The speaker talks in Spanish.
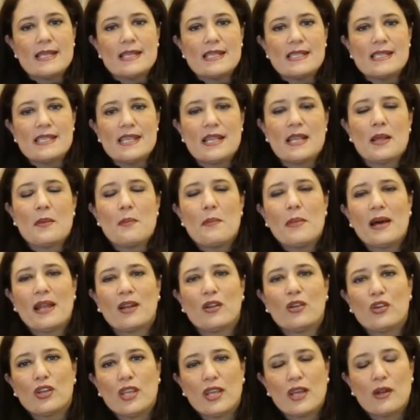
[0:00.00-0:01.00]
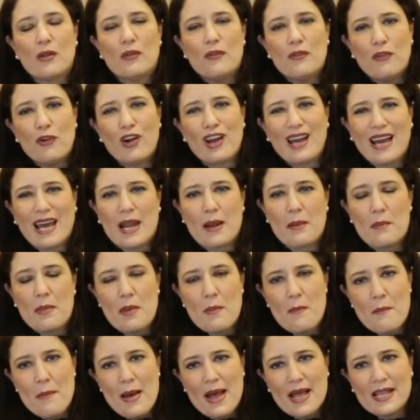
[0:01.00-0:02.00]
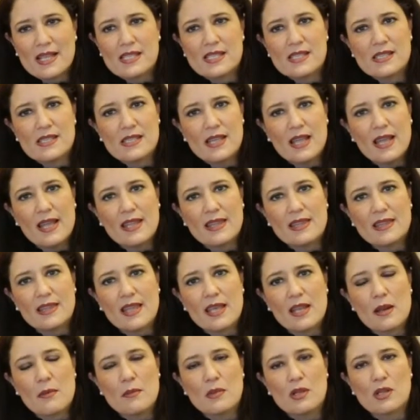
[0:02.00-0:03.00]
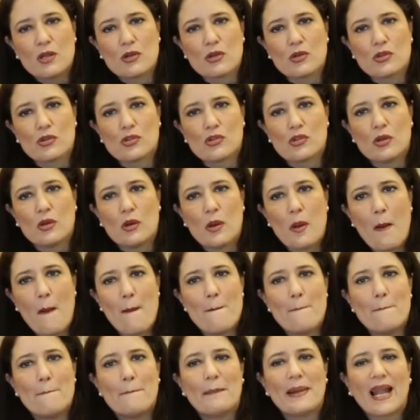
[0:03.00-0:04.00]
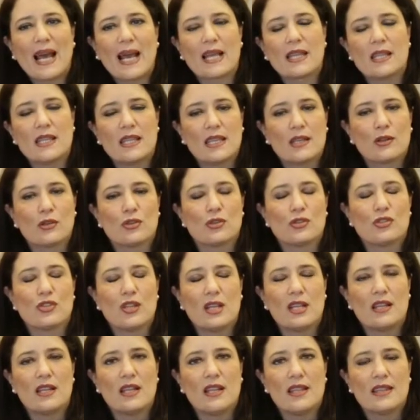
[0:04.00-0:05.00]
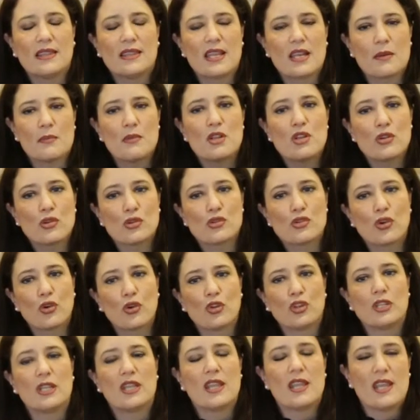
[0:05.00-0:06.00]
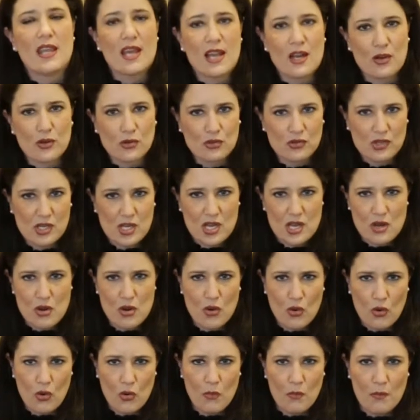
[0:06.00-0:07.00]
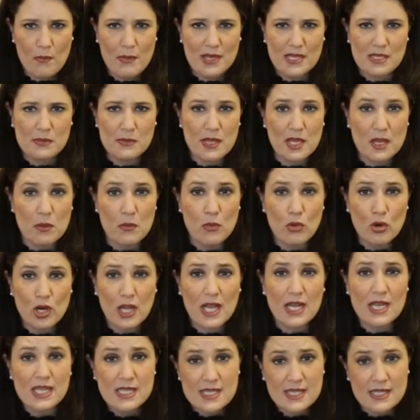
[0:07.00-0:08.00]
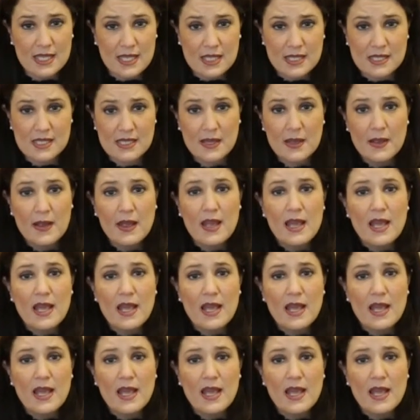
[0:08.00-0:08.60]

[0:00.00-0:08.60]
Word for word: Sin embargo, quiero enfocarme más en términos prácticos, en, términos cotidianos y no más bien moralistas.